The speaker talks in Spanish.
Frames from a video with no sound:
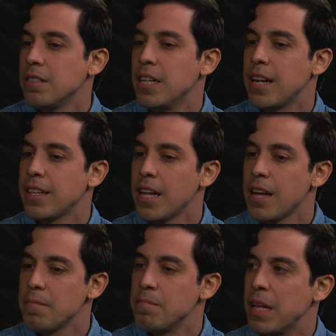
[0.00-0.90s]
se
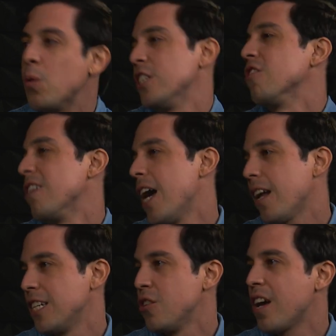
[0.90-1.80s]
trata de
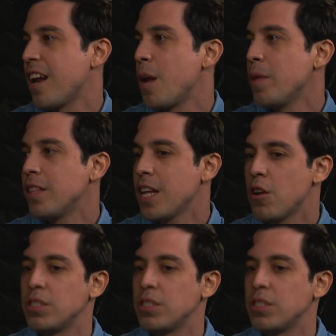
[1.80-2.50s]
cuestionar qué es lo que realmente